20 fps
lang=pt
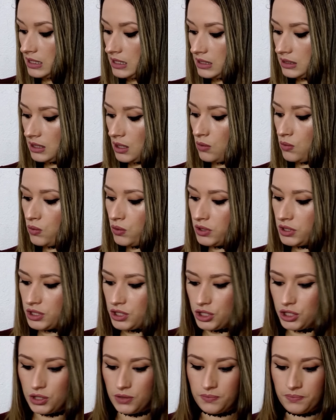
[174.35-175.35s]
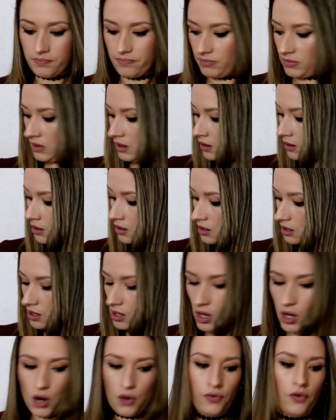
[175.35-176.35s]
Então, hoje,
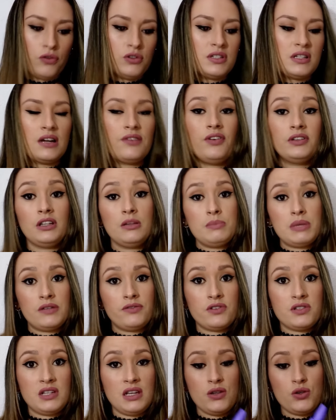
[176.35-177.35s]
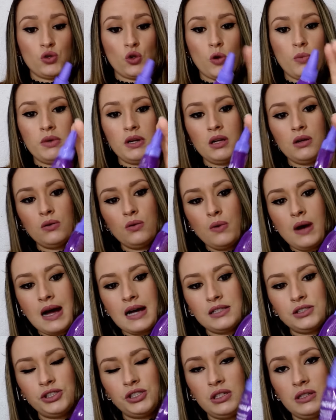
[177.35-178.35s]
eu vou estar falando para vocês sobre o
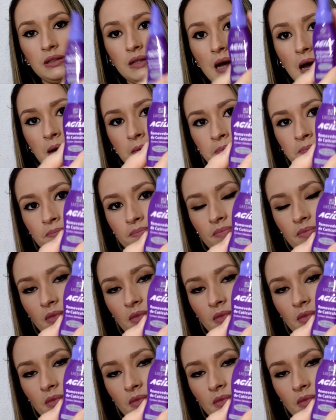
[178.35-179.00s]
Agile, tá?